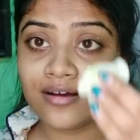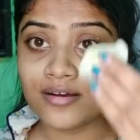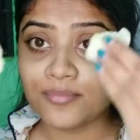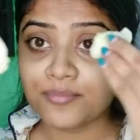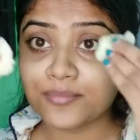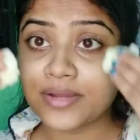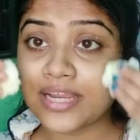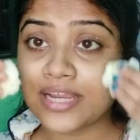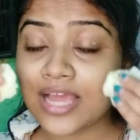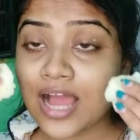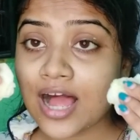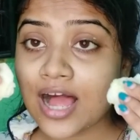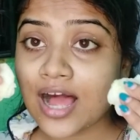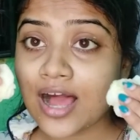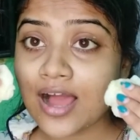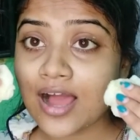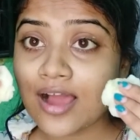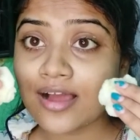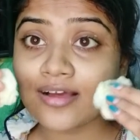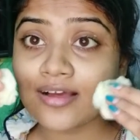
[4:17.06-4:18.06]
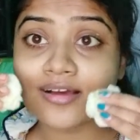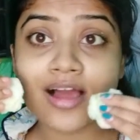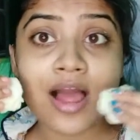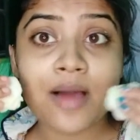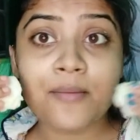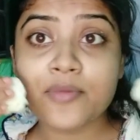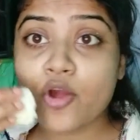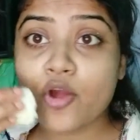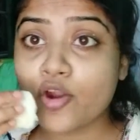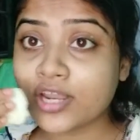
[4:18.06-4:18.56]
মানে
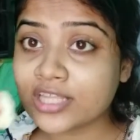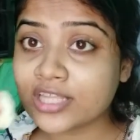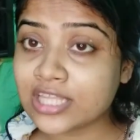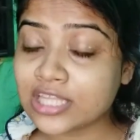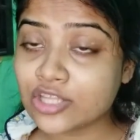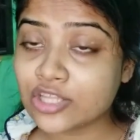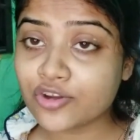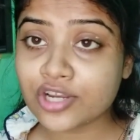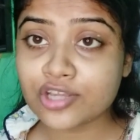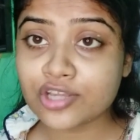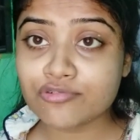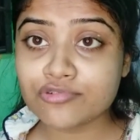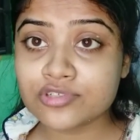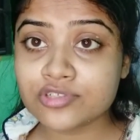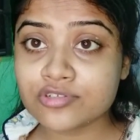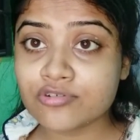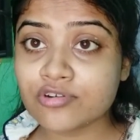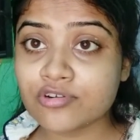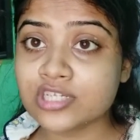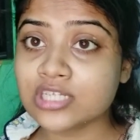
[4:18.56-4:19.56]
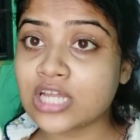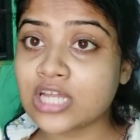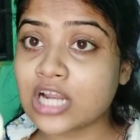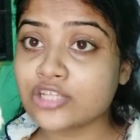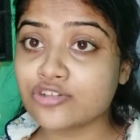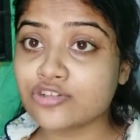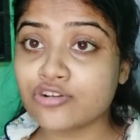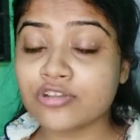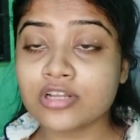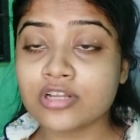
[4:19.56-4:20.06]
আমি অনেক দিন ধরে ইউজ করছি
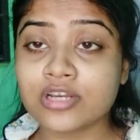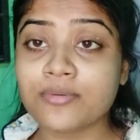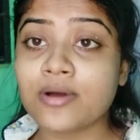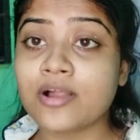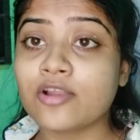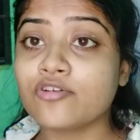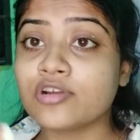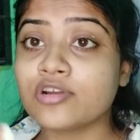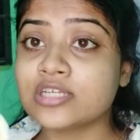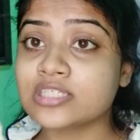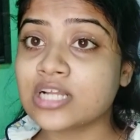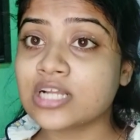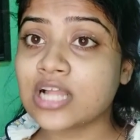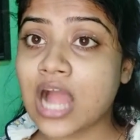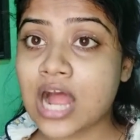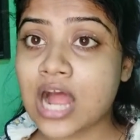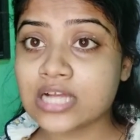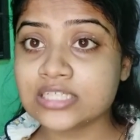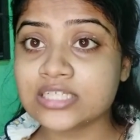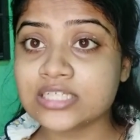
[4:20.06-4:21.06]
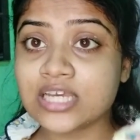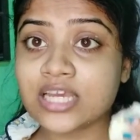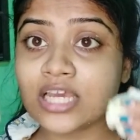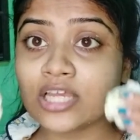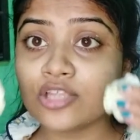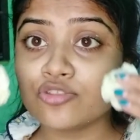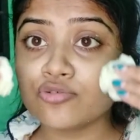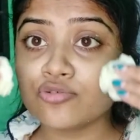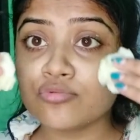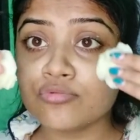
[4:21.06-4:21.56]
তার জন্য তো একটা ভালো রেজাল্ট আছে
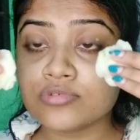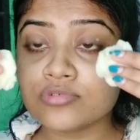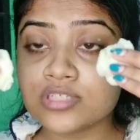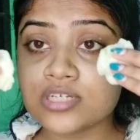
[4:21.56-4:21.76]
কিন্তু